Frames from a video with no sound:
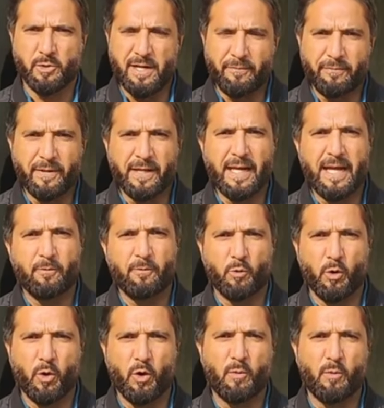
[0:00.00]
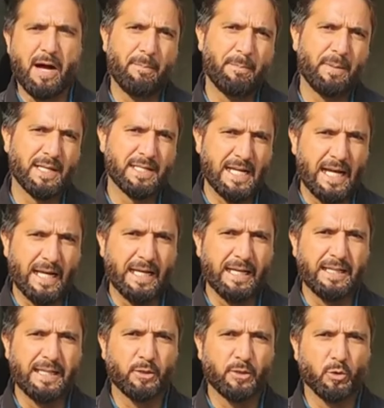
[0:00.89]
जो नफरी है वो वहां पर जा
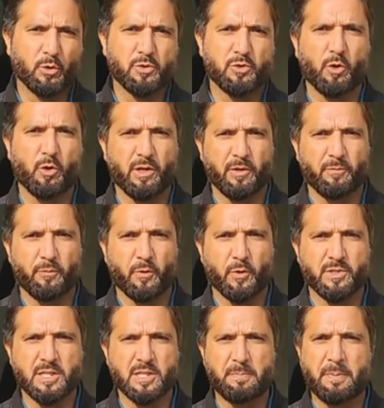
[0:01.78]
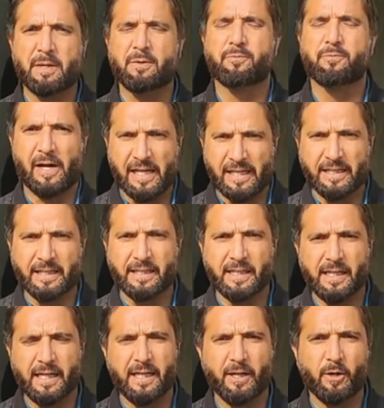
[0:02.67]
रही थी तो सिक्योरिटी फोर्सेस पर फायरिंग
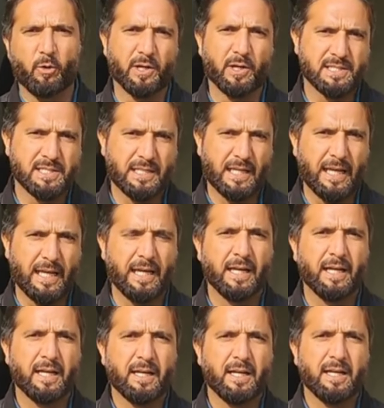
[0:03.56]
की गई और इसके